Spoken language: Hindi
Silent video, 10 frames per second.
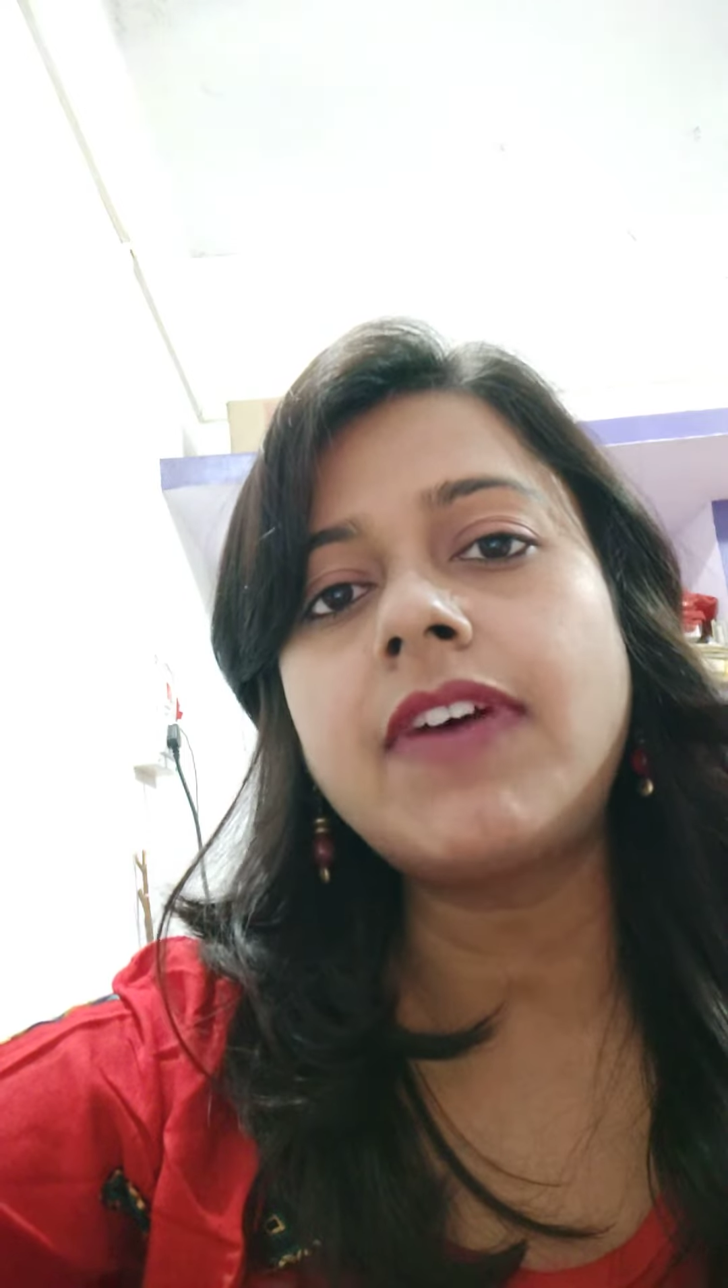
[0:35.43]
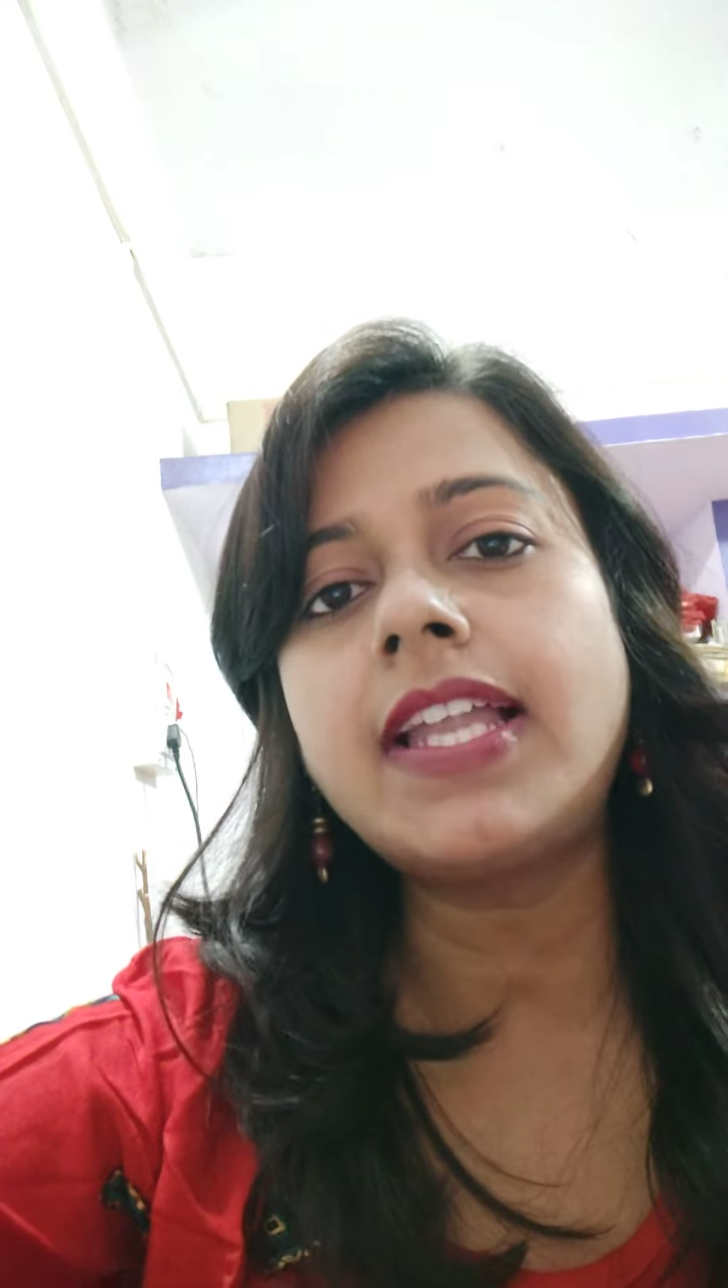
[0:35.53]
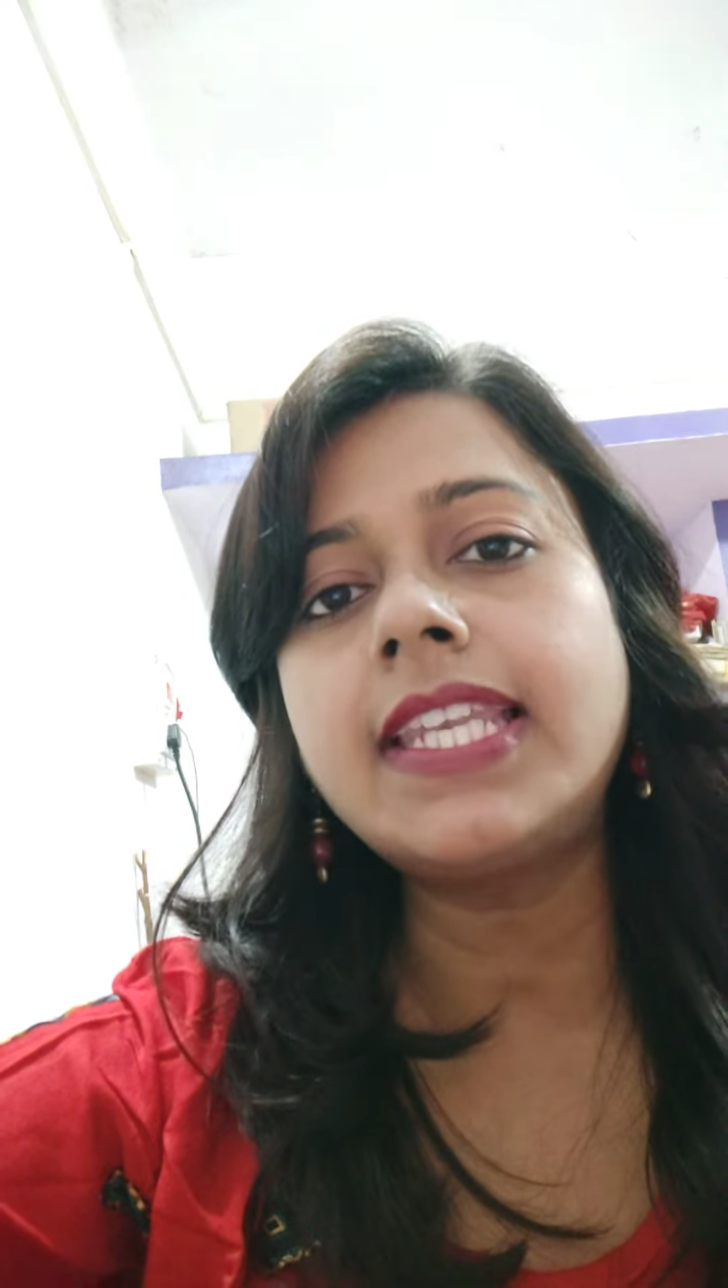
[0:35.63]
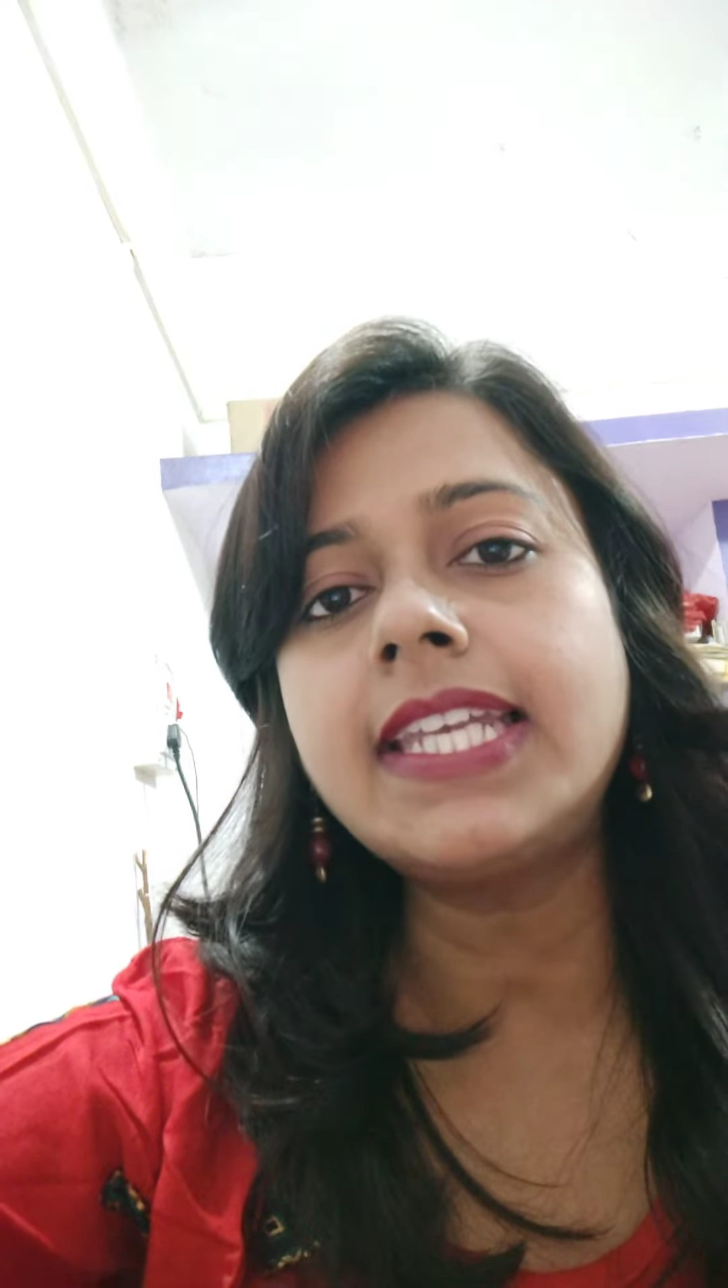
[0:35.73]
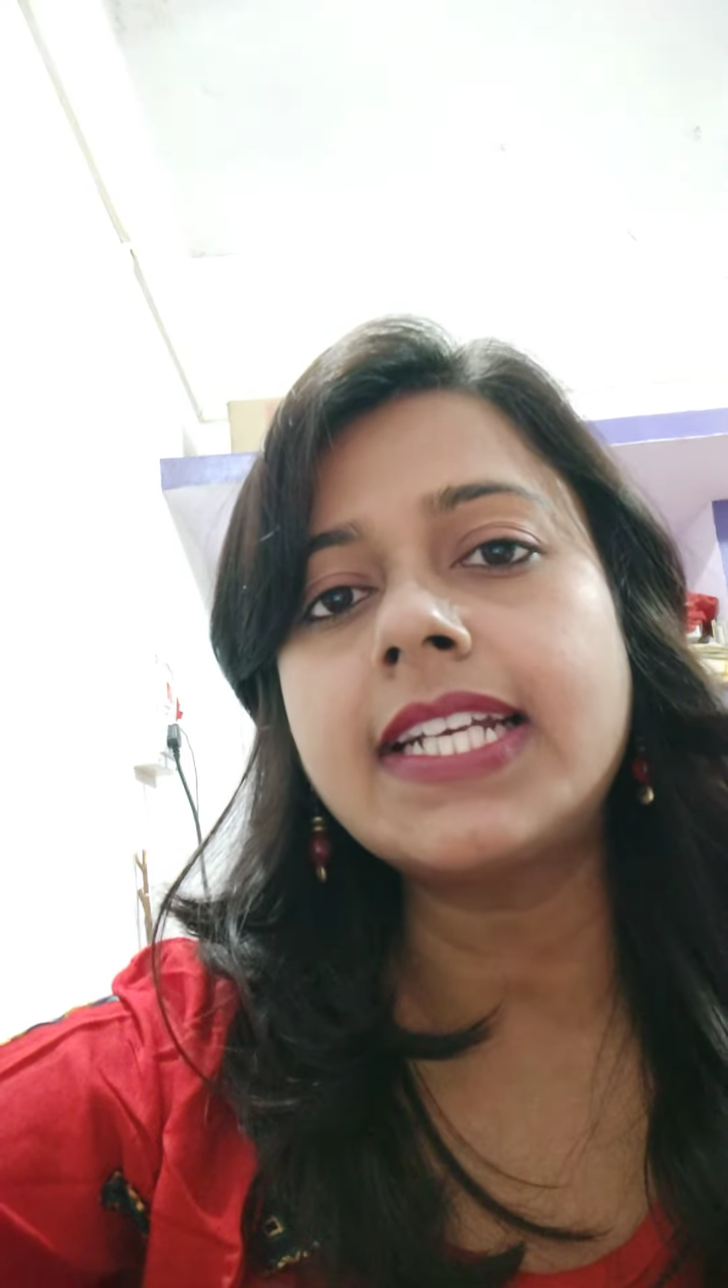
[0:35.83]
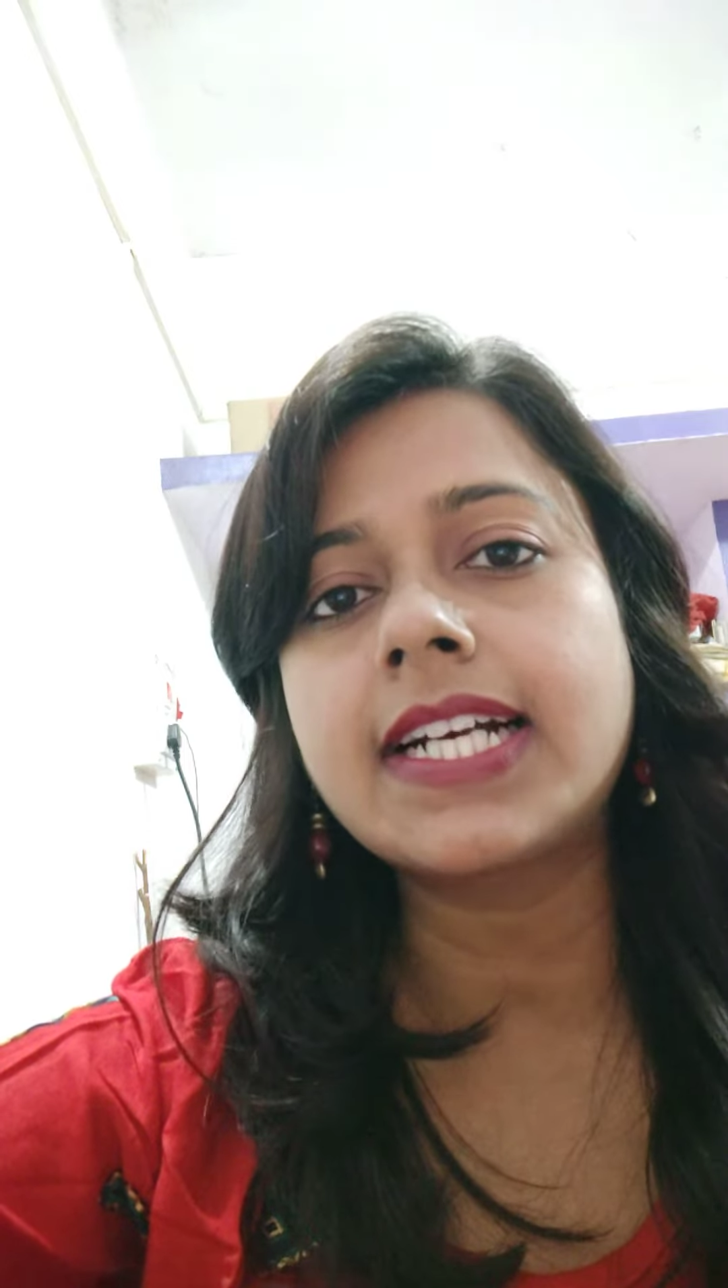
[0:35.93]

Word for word: वाली